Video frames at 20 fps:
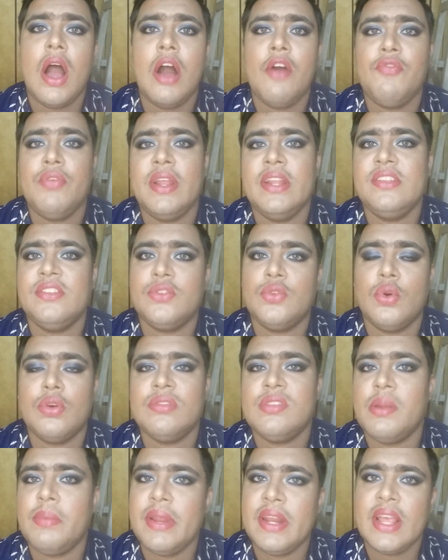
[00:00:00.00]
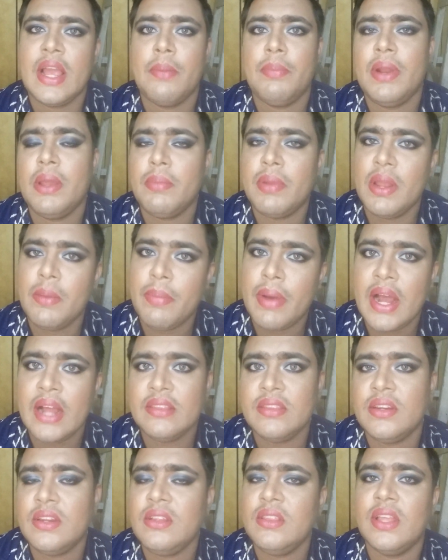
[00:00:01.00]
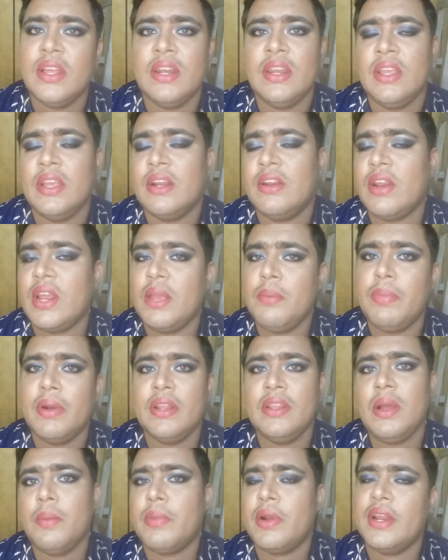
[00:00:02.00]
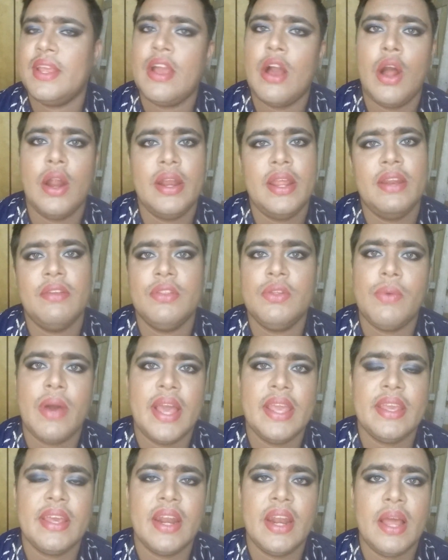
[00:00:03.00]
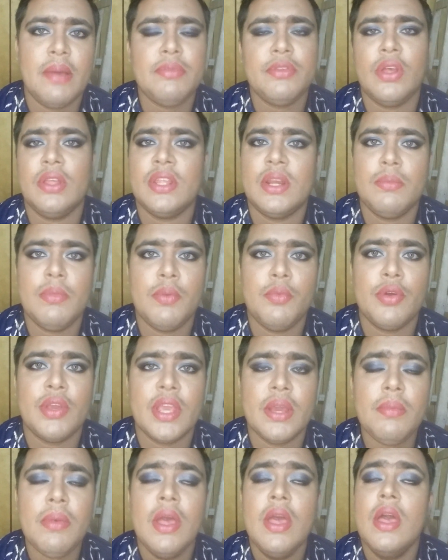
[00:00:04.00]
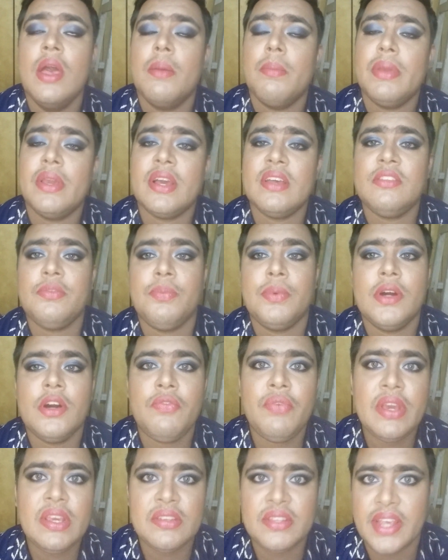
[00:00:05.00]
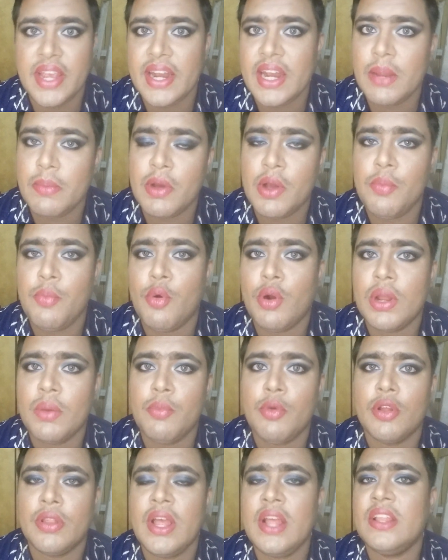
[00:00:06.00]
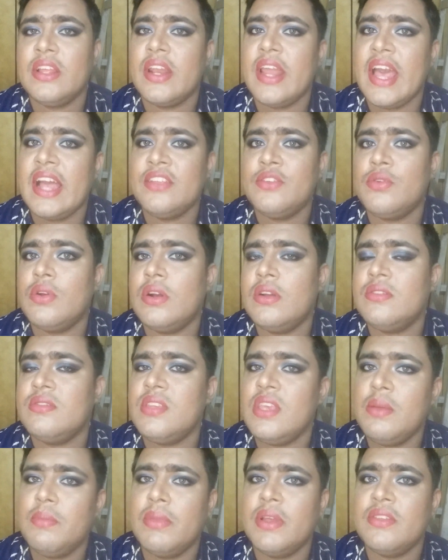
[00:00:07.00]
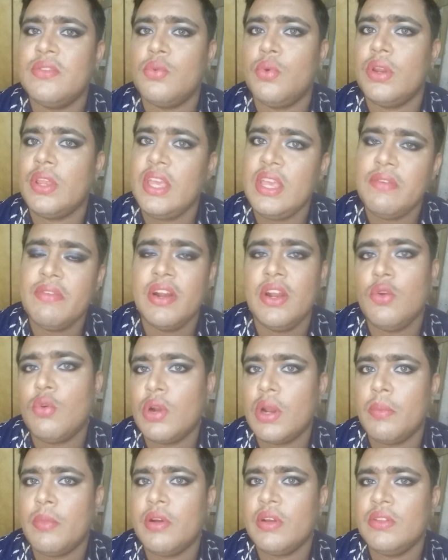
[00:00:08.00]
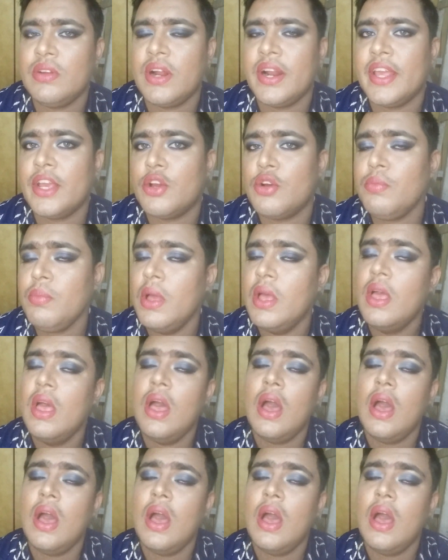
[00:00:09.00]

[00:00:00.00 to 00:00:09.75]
ஆஃப்லைன் ஸ்டோர்ஸில் போய் நீங்கள் அப்ளை பண்ணி பார்த்துட்டு தென் நீங்கள் ட்ரை பண்ணிவிட்டு அப்புறம் நீங்கள் ஆன்லைனில் வந்து வாங்கிக்கலாம் ஸோ அது ரொம்ப முக்கியம் பிகாஸ் பர்ஃபெக்ட் ஷேட் நமக்கு போடும்போது அந்த நேச்சுரல் சீம்லெஸ் ஒரு ஈவன் லுக் நமக்கு வந்து கிடைக்கும்